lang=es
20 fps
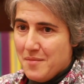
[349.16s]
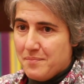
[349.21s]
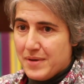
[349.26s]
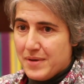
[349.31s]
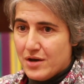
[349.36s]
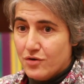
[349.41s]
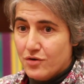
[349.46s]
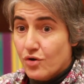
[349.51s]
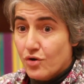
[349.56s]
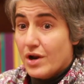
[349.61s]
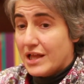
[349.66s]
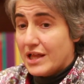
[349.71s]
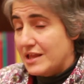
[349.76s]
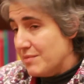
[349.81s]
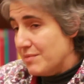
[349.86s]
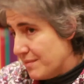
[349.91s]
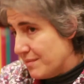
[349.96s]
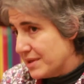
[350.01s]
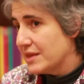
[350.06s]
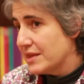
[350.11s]
pero
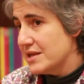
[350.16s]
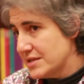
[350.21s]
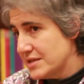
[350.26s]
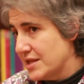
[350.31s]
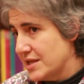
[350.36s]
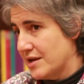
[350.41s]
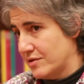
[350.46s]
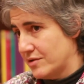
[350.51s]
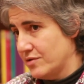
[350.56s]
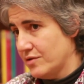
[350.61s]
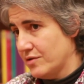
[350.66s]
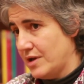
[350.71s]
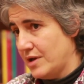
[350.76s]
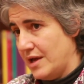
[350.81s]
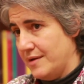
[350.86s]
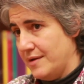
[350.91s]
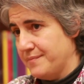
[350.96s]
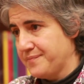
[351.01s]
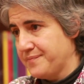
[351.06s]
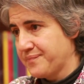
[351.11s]
colectivamente es cierto
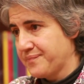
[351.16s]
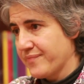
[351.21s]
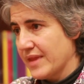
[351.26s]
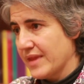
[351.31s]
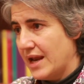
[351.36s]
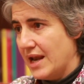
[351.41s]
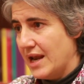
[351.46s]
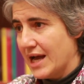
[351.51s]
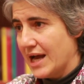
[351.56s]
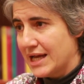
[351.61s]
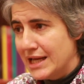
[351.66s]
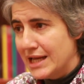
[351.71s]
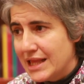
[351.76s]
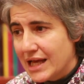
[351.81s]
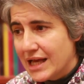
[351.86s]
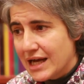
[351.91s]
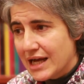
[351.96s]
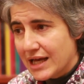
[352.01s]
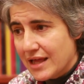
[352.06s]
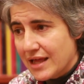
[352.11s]
que la
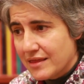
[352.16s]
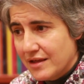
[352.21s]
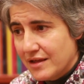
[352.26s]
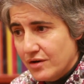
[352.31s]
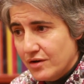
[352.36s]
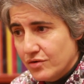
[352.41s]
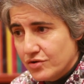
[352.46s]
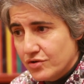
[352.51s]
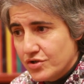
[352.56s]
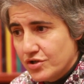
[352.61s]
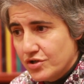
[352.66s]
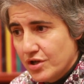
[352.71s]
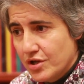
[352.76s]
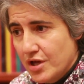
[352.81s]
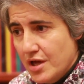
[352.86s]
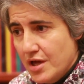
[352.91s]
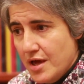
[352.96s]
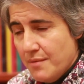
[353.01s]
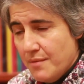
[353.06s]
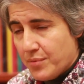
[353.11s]
crítica que hacen los
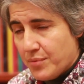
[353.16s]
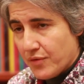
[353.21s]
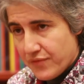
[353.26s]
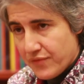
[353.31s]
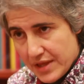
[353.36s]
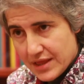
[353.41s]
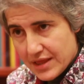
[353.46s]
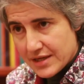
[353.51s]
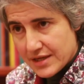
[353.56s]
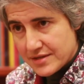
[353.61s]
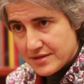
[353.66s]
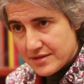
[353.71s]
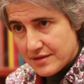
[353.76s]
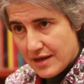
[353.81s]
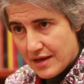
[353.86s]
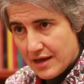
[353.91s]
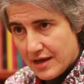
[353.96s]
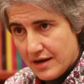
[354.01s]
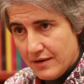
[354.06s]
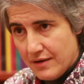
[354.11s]
profetas
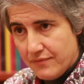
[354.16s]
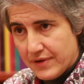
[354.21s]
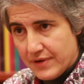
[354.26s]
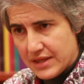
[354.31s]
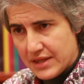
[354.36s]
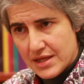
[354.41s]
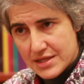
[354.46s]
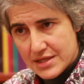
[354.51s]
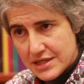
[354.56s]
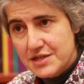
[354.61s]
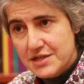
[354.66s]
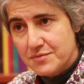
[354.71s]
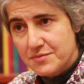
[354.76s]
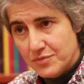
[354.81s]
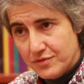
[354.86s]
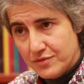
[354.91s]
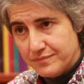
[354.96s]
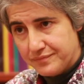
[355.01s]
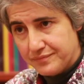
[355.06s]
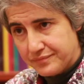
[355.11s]
al
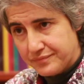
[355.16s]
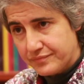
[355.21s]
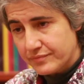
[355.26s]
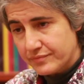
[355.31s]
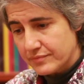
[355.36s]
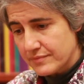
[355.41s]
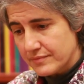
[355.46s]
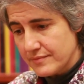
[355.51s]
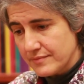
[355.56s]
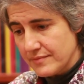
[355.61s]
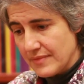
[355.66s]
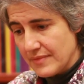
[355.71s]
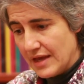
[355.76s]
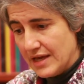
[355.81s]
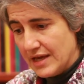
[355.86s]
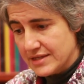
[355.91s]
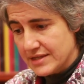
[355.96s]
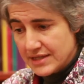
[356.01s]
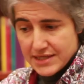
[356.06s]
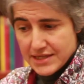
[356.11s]
fetichismo,
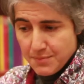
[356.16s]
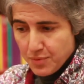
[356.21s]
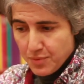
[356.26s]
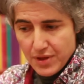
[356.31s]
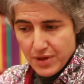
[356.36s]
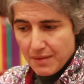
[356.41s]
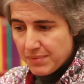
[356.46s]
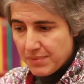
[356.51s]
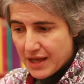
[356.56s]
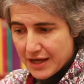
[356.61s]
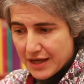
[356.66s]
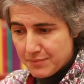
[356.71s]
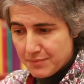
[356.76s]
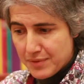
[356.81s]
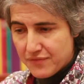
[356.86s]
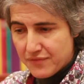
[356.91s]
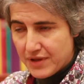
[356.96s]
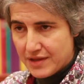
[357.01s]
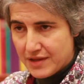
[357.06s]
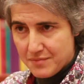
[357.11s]
esa se puede aplicar
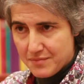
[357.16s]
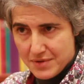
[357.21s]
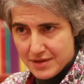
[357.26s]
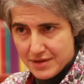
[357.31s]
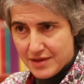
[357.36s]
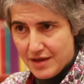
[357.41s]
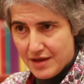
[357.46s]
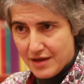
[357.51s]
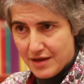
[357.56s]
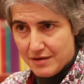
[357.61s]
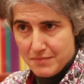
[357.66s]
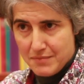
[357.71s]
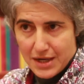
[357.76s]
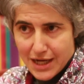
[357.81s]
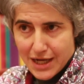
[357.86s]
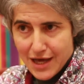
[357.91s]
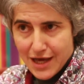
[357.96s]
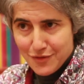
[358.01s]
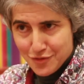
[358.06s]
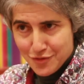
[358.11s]
perfectamente al
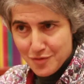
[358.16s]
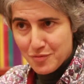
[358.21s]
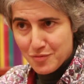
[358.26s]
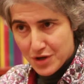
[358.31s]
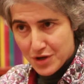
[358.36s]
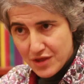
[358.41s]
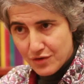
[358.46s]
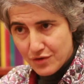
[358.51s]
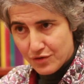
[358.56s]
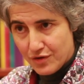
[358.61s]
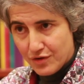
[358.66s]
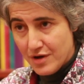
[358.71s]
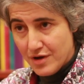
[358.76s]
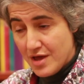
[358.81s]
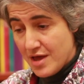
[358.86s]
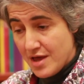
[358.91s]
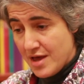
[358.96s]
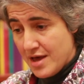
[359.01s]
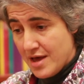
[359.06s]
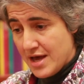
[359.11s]
mercado como ídolo.
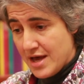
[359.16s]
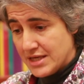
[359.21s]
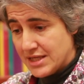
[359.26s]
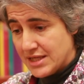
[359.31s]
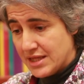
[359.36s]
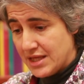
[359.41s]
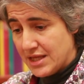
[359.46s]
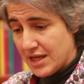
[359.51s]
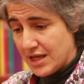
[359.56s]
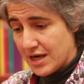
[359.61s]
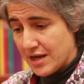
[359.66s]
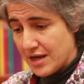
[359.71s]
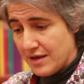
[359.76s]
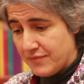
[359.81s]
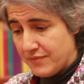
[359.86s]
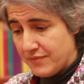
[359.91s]
Es decir,